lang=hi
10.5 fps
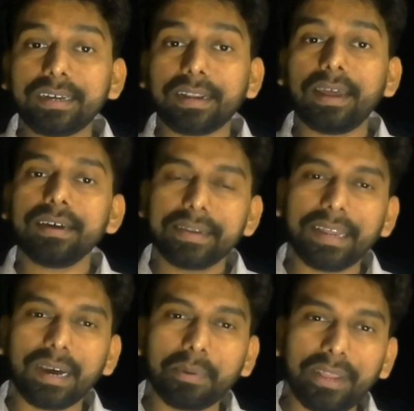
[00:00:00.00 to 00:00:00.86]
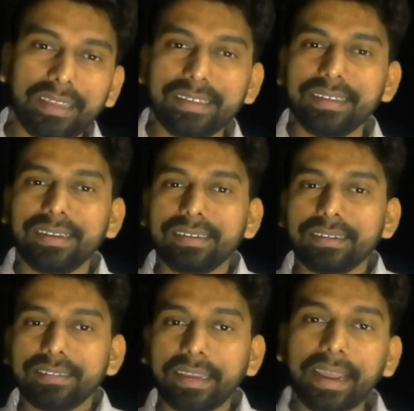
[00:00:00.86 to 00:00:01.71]
करना ना भूलें
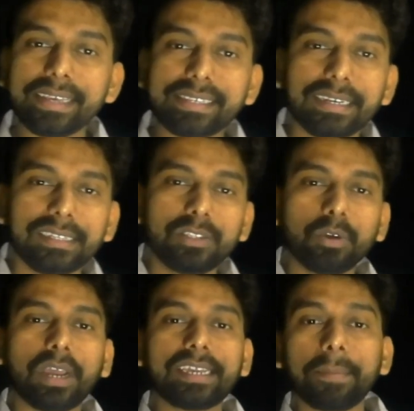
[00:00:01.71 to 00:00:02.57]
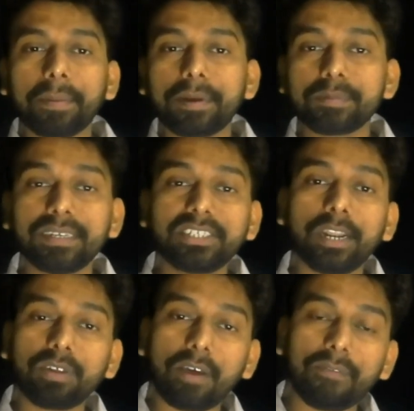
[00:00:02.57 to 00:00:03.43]
ठीक है गाइस तो ताकि आपके पास में
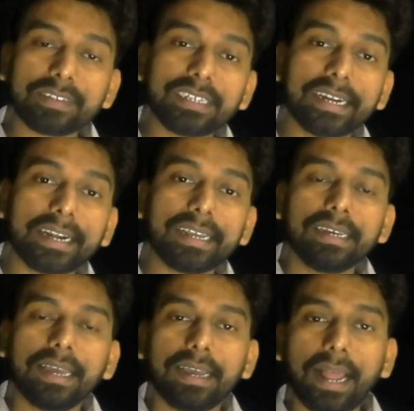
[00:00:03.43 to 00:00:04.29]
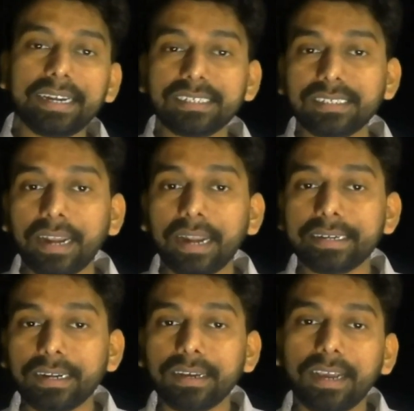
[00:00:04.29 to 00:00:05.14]
स्टेनोग्राफर से रिलेटेड एलडीसी से
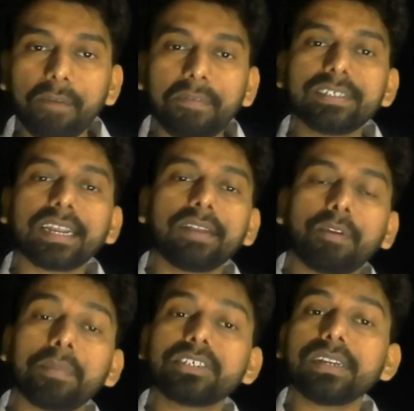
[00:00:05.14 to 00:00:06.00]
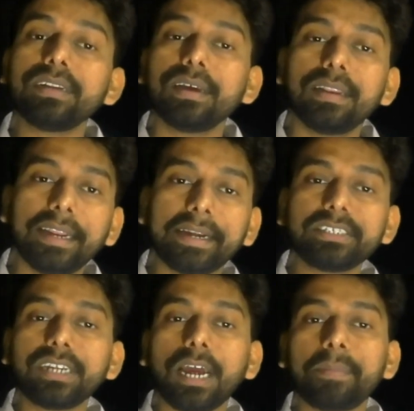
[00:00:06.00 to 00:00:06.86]
रिलेटेड काफी सारी इन्फॉर्मेशन
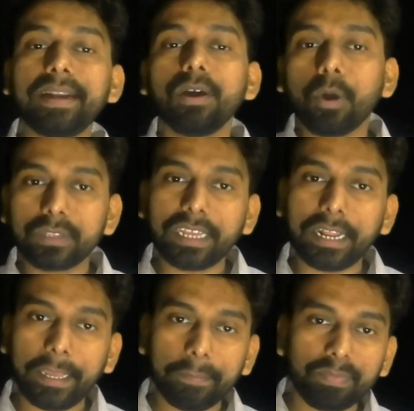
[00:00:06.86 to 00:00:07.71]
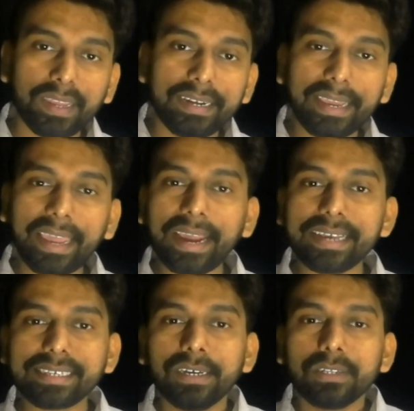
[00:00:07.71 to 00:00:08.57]
लेटेस्ट अपडेट होती रहे ठीक है
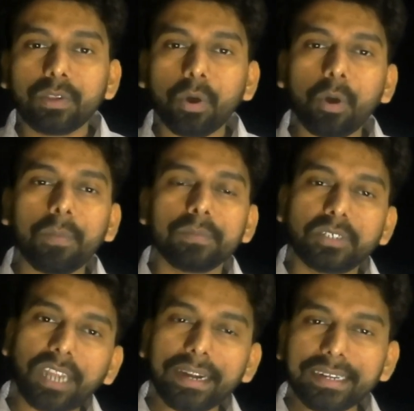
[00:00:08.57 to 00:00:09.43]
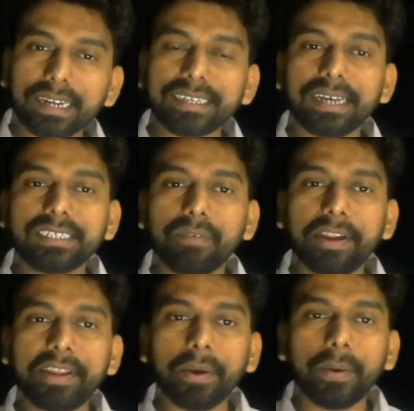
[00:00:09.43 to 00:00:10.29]
गाइस तो स्टार्ट करते हैं आज की
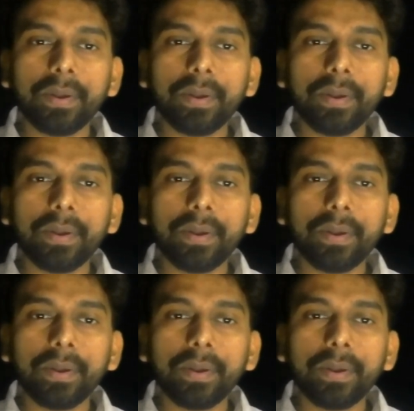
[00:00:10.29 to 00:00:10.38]
वीडियो